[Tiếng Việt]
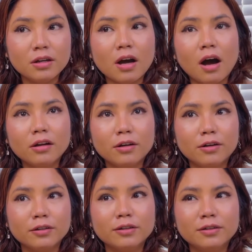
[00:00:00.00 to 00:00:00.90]
cho đỡ
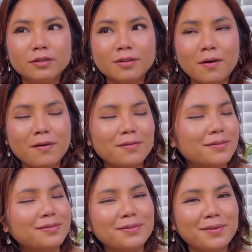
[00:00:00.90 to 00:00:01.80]
thôi
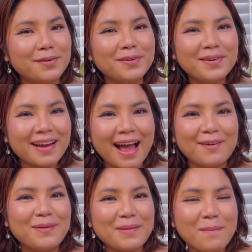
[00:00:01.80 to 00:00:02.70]
trời ơi nó
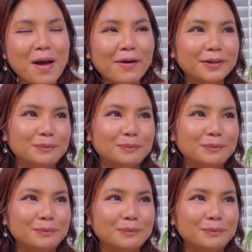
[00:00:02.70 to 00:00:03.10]
đau lắm các bạn